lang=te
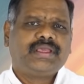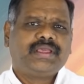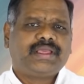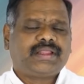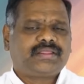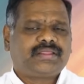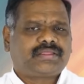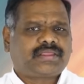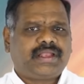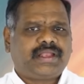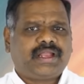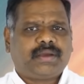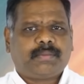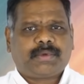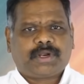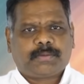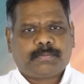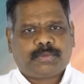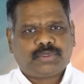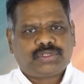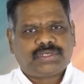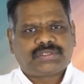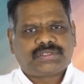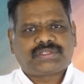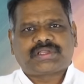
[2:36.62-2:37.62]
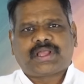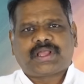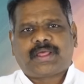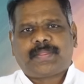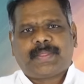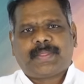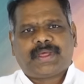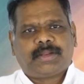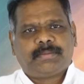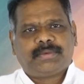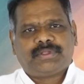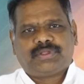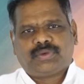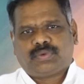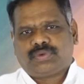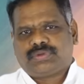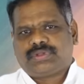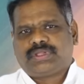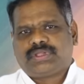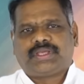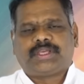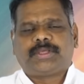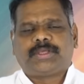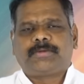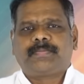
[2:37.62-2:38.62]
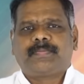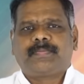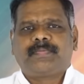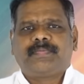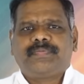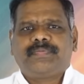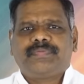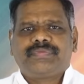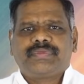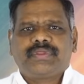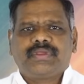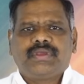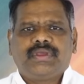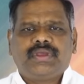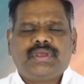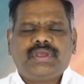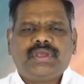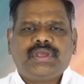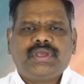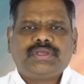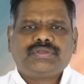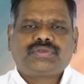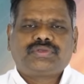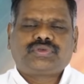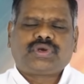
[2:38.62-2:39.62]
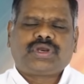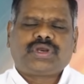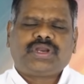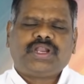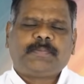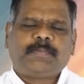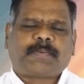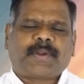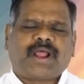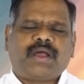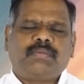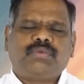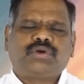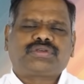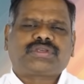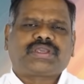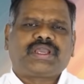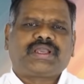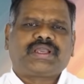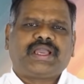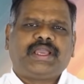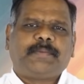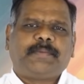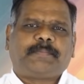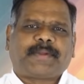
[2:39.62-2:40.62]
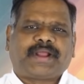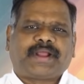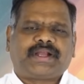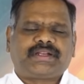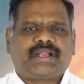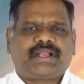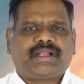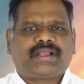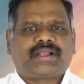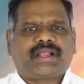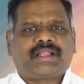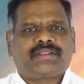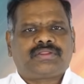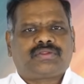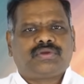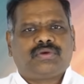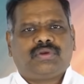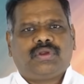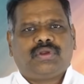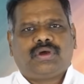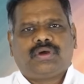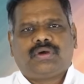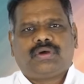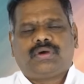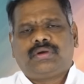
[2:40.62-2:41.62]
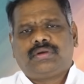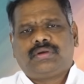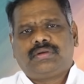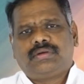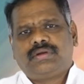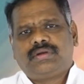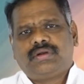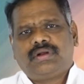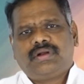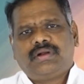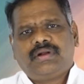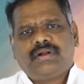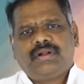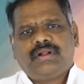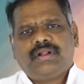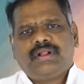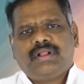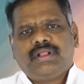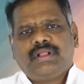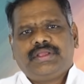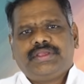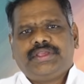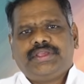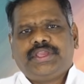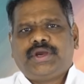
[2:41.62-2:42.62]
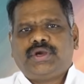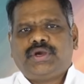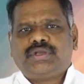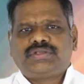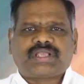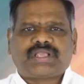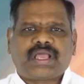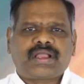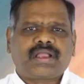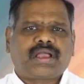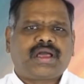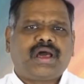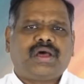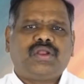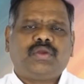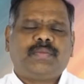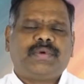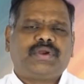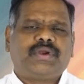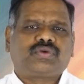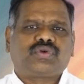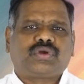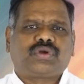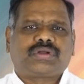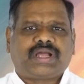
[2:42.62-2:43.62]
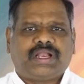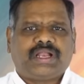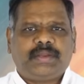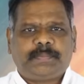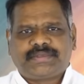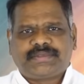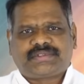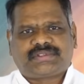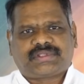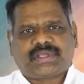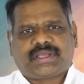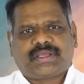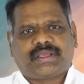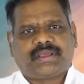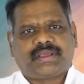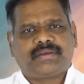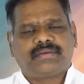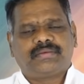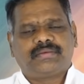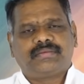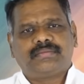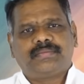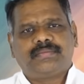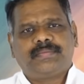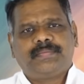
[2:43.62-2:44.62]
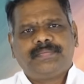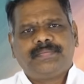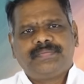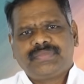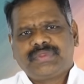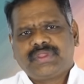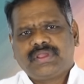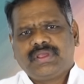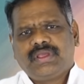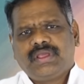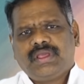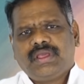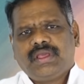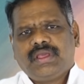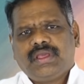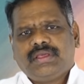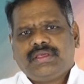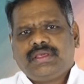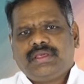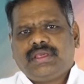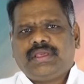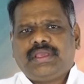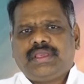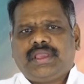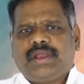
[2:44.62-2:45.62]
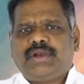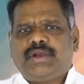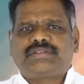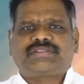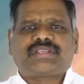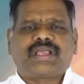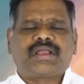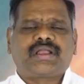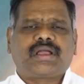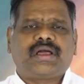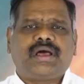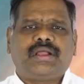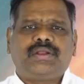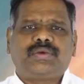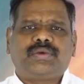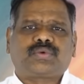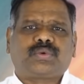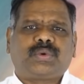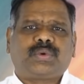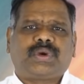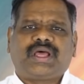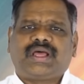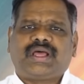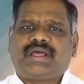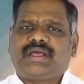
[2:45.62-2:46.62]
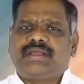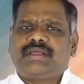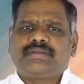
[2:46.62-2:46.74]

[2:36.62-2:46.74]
ఎంతైనా మన భుజస్కంధాల మీద ఉంది చూడండి ప్రాముఖ్యంగా ఈ ప్రకటన గ్రంథంలో ఏడు సంఘాలు మనకు కనిపిస్తాయి ఈ ఏడు సంఘాలు కూడా